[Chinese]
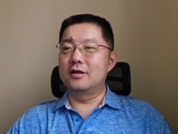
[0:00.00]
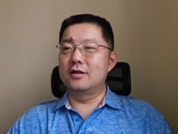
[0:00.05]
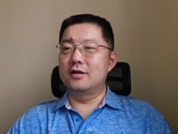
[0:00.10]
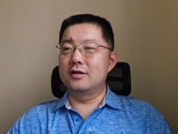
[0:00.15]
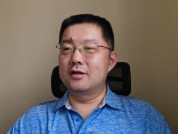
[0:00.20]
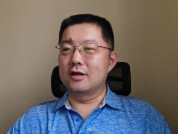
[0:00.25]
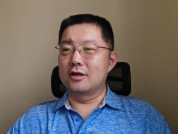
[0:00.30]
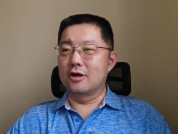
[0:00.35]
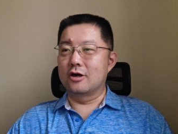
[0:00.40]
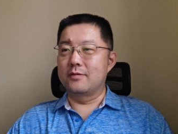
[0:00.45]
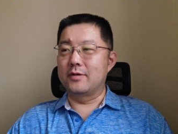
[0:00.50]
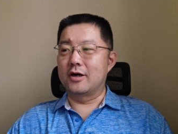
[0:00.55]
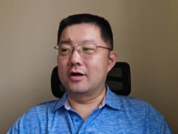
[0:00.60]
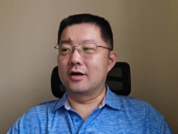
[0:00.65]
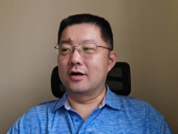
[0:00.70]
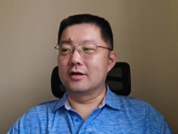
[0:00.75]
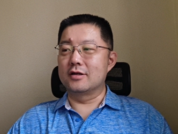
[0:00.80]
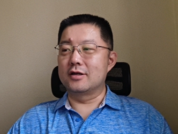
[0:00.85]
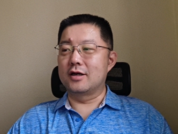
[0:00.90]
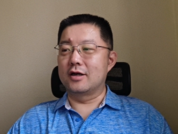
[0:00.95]
是呢，你在淘
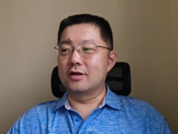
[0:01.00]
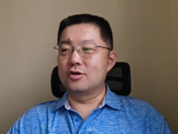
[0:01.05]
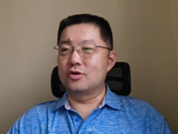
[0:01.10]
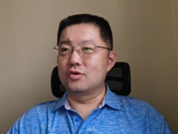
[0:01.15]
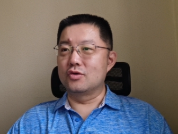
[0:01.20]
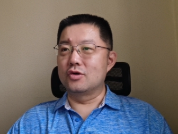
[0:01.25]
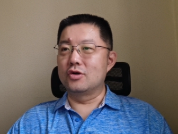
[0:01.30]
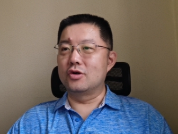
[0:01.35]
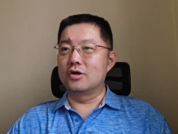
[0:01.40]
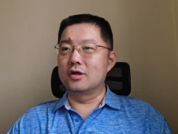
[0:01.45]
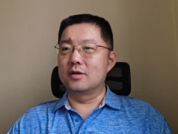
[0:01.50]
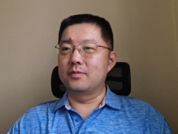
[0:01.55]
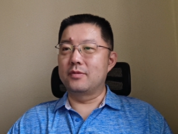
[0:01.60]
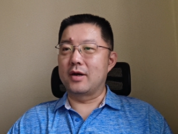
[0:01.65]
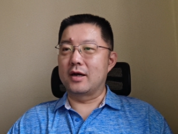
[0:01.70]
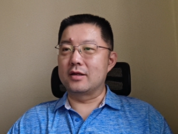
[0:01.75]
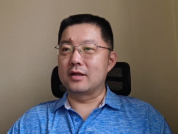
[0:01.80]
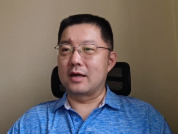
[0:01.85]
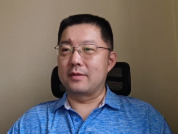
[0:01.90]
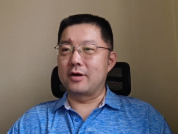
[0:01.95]
宝上，在所有的
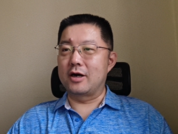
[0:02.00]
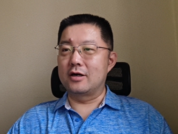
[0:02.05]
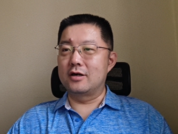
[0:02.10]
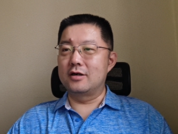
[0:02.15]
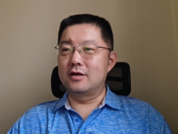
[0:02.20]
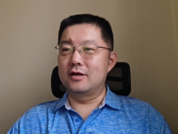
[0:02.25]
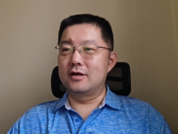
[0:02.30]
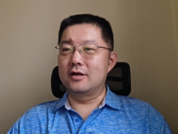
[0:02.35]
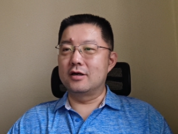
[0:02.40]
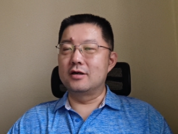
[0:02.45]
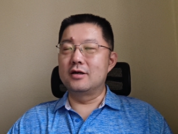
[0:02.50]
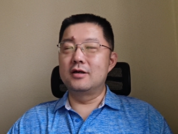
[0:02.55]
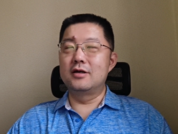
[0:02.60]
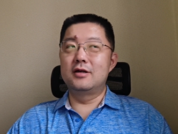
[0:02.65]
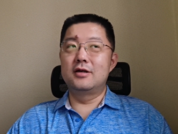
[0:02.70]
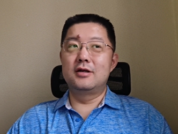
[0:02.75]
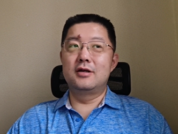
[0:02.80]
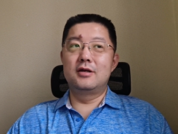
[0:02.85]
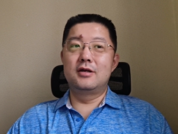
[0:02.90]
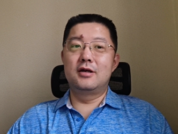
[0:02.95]
买，哪怕是这个
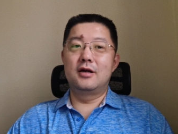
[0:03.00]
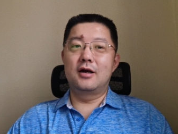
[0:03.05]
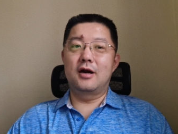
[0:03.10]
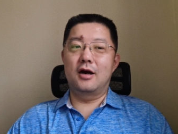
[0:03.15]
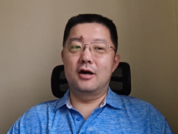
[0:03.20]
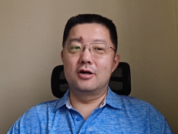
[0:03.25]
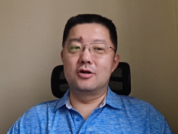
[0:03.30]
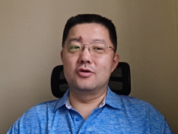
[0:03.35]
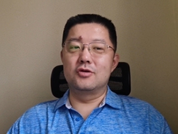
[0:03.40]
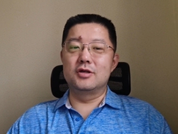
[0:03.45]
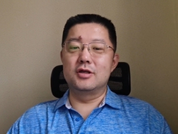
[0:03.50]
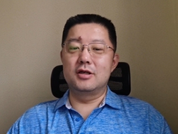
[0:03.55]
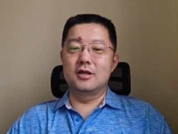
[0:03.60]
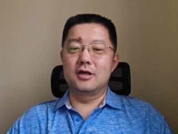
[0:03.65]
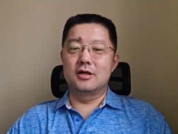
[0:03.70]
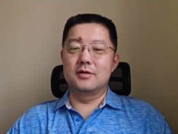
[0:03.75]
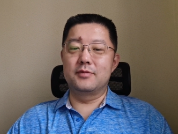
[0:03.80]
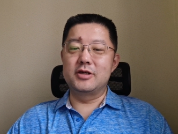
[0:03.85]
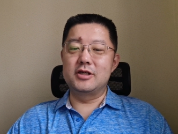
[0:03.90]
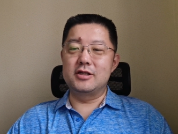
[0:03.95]
二手
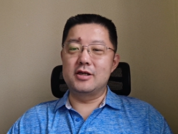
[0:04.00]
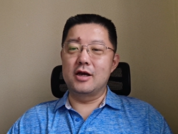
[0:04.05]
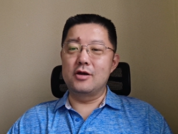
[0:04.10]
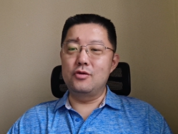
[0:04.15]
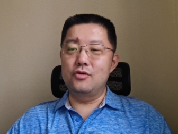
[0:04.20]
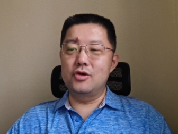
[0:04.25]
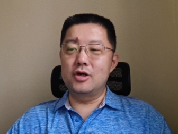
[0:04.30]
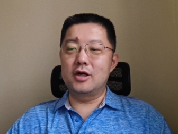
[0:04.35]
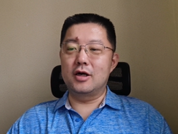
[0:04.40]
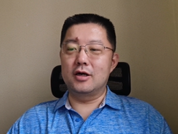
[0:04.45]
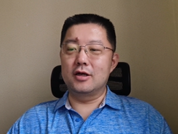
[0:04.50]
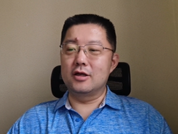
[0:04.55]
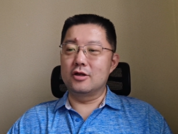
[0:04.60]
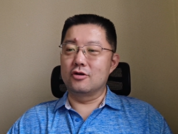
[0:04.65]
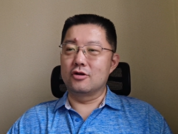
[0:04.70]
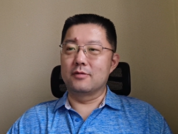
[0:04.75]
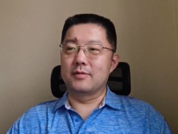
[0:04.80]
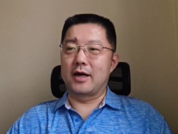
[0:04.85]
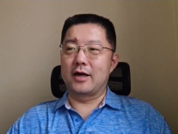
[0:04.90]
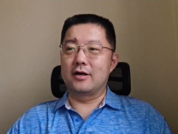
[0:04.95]
机的什么闲鱼上，
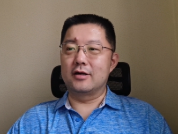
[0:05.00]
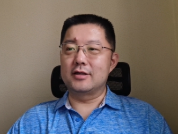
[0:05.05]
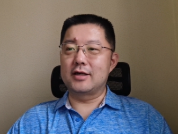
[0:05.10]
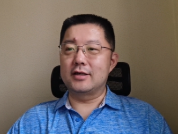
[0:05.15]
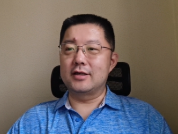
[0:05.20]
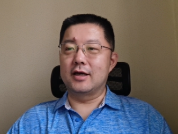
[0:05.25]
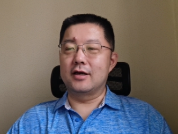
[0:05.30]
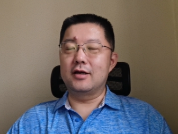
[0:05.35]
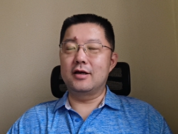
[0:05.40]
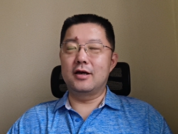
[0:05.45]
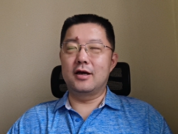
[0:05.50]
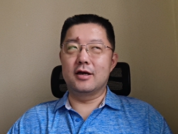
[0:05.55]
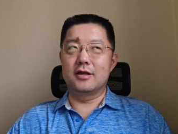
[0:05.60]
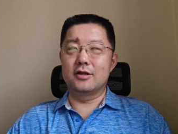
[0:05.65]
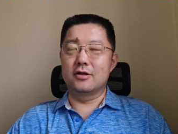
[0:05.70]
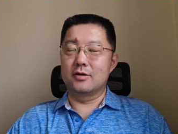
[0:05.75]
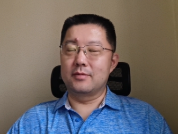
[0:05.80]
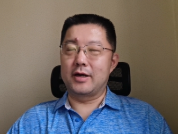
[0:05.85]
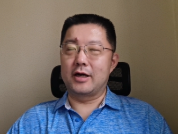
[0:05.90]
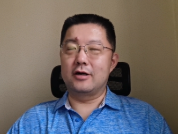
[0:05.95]
你都能买着，加钱，
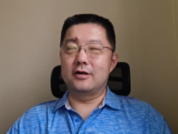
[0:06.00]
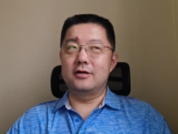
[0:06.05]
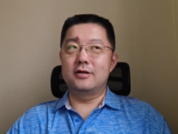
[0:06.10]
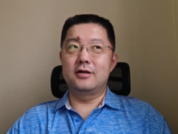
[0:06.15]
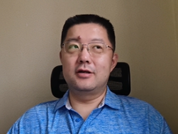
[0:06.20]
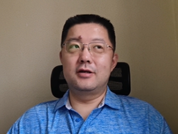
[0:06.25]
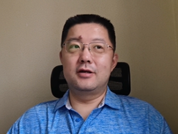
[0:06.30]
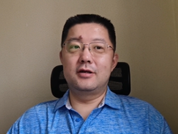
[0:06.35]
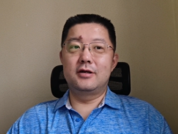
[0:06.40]
哎，你都能买着。